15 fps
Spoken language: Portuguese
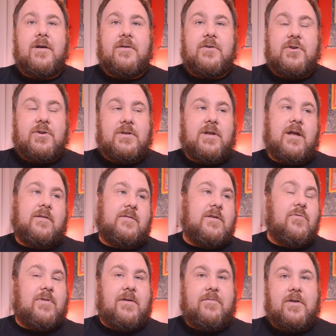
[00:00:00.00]
a gente tá, se
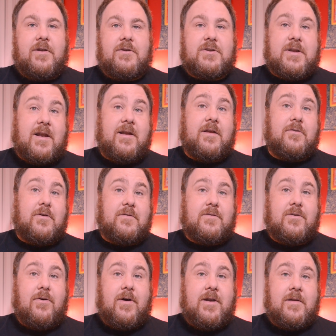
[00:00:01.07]
não está vendo, a gente está lendo a
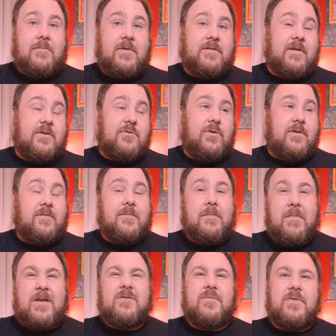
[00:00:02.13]
história, mas a gente
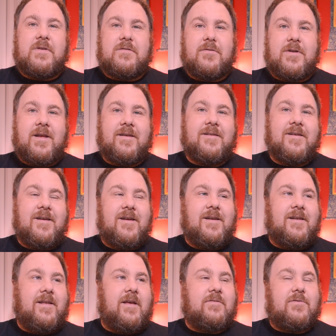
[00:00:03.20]
mais difícil, né?
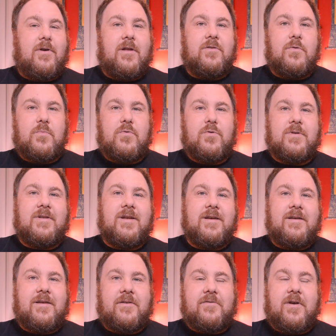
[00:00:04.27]
Ler a história do Buda
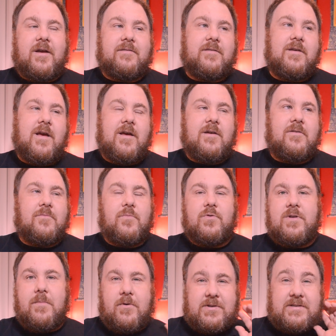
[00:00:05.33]
e achar assim, ah, o
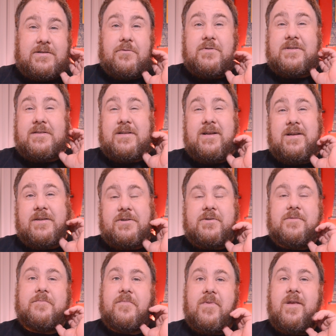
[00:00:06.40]
Buda é uma coisa tão
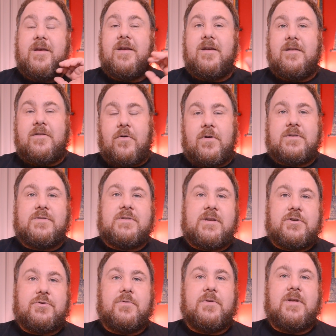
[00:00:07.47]
distante. Então, às vezes
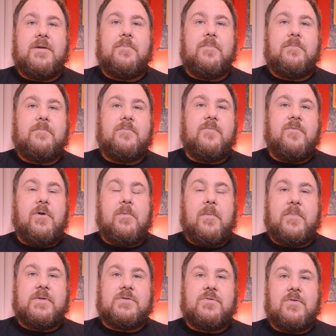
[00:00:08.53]
ajuda ver uma
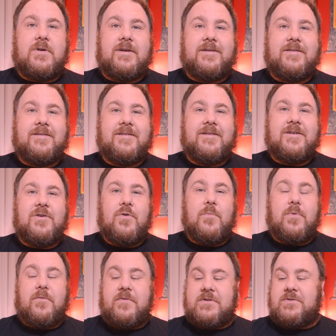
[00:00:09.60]
pessoa, um
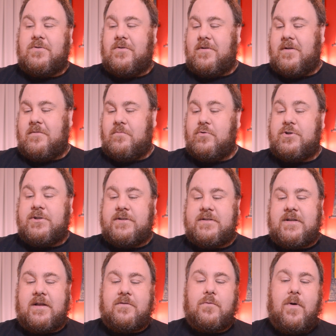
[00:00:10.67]
professor
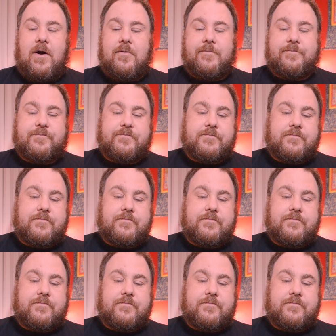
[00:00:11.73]
budista atual